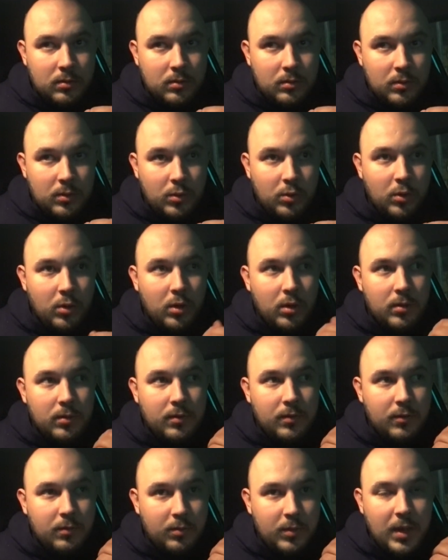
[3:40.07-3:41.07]
Но
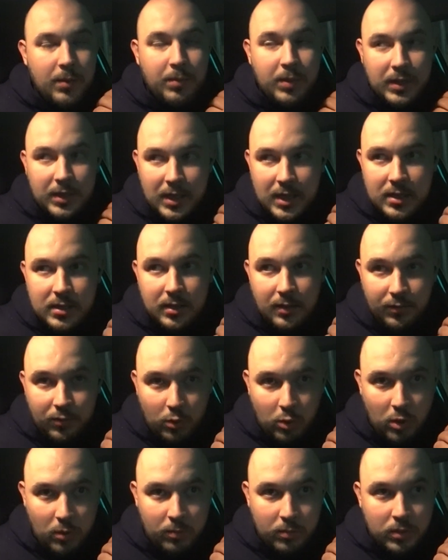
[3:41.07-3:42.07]
у меня претензия в
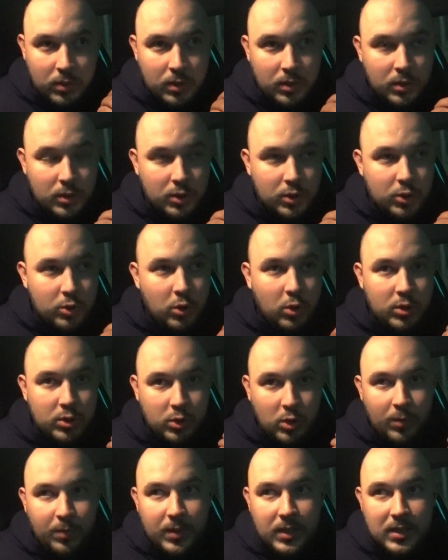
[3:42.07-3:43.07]
том, что
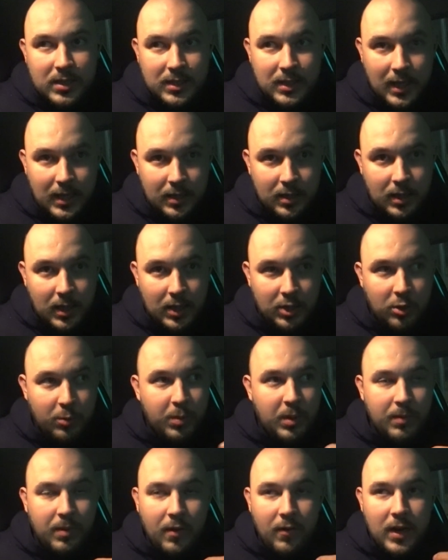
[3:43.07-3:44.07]
150, оно
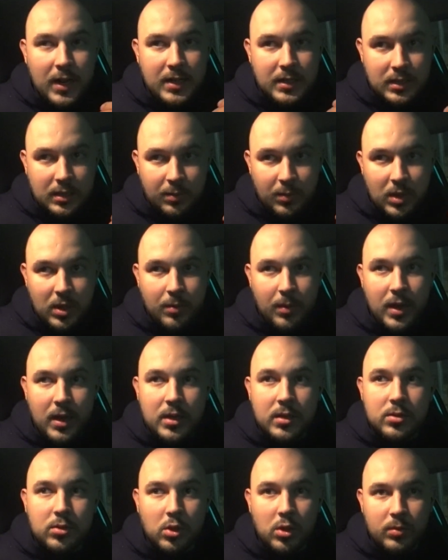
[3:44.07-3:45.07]
прибавляется к
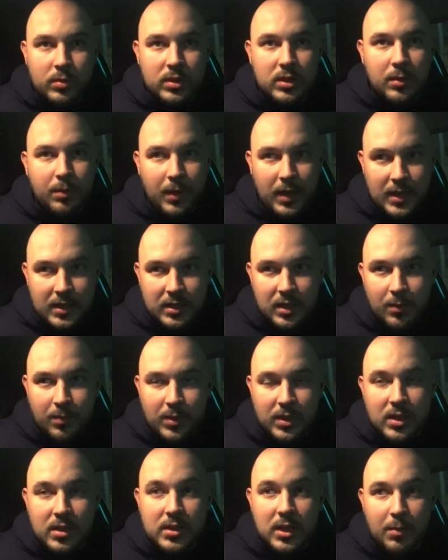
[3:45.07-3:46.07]
минимальной стоимости поездки
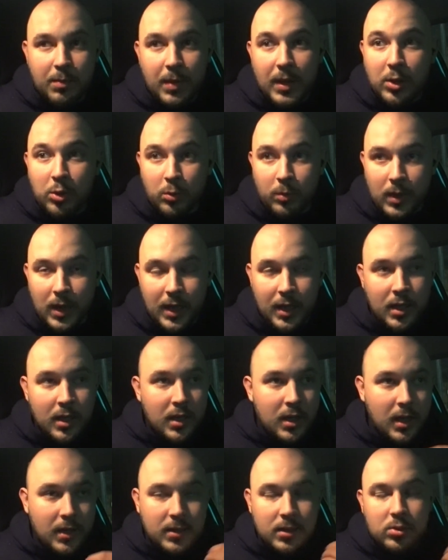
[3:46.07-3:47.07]
55 рублей.
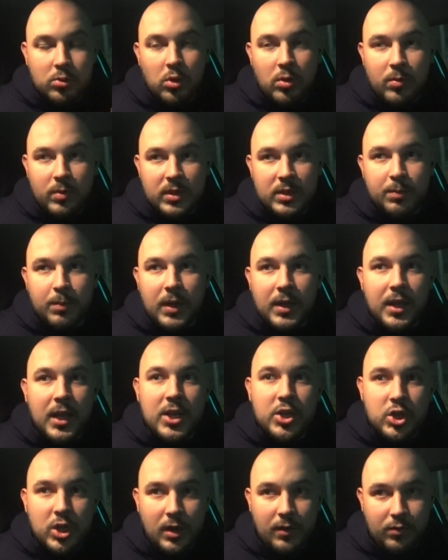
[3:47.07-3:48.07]
Это стоимость
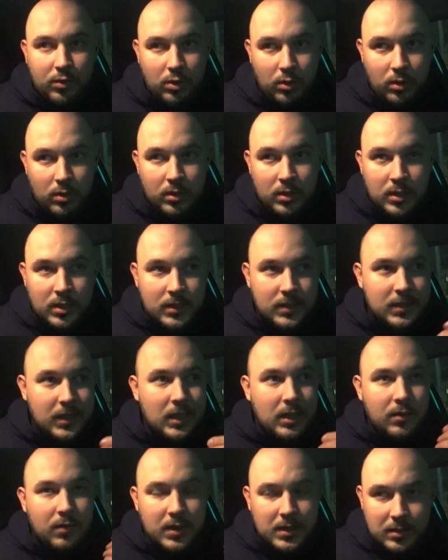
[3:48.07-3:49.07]
подачи авто.
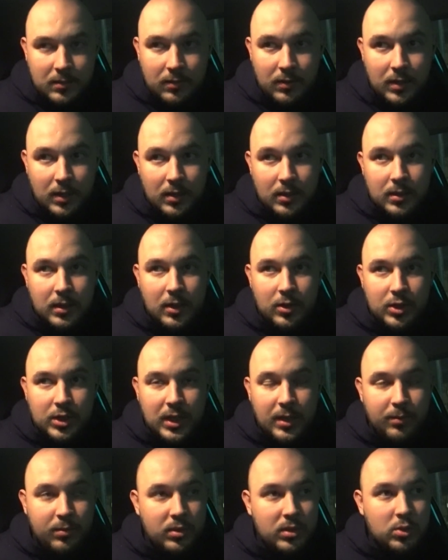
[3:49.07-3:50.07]
Соответственно,
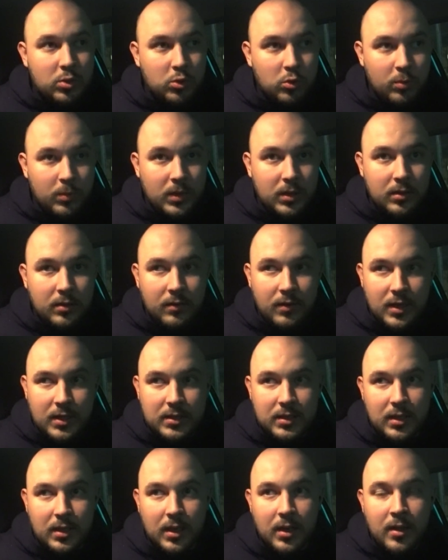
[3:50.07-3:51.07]
должна быть сумма
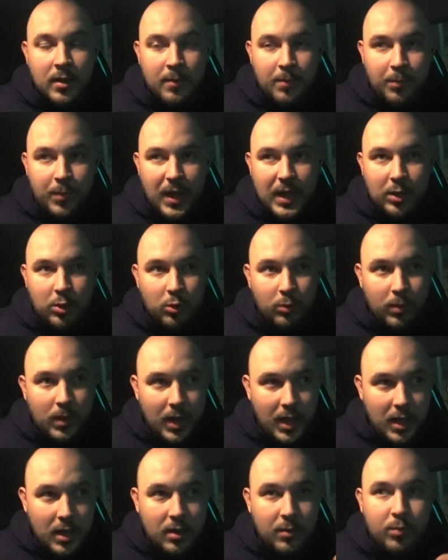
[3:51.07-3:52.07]
205
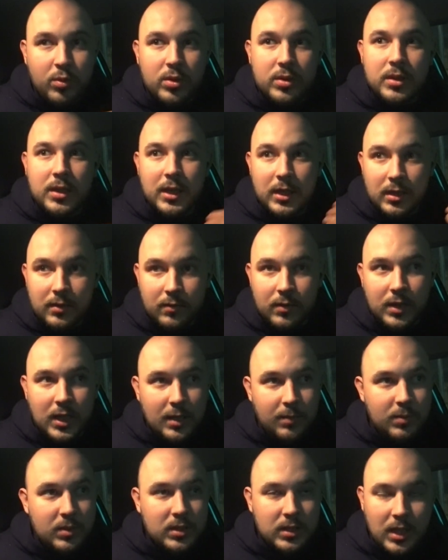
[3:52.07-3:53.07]
рублей, и после этого
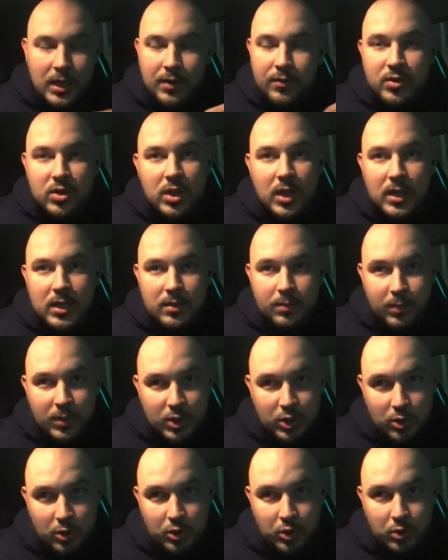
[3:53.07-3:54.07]
надпись «Тариф считается по
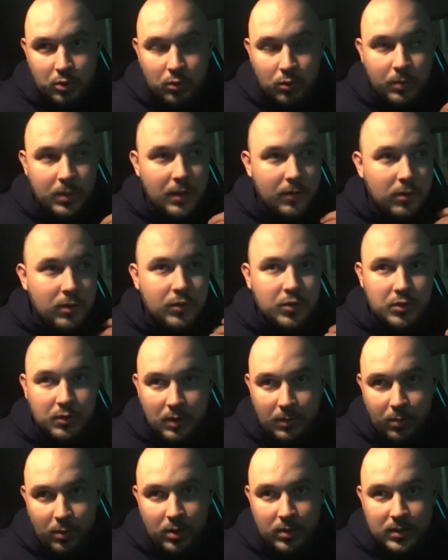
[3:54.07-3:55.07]
счетчику». У меня вот в чем
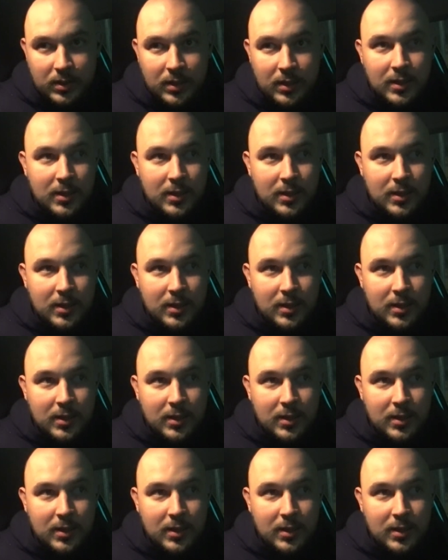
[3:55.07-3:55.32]
вопрос.